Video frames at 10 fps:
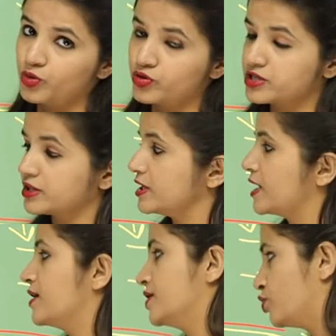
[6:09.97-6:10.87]
भी हो सकती
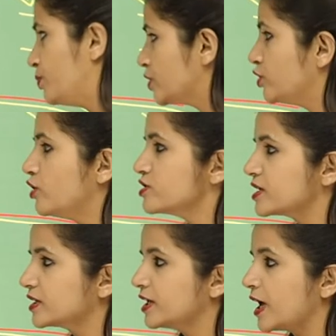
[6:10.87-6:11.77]
है तो बिल्कुल हो
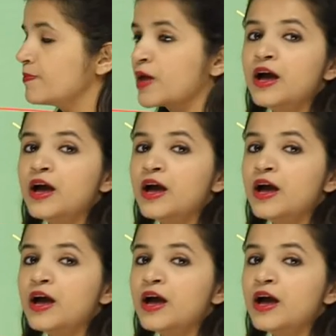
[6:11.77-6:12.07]
सकती है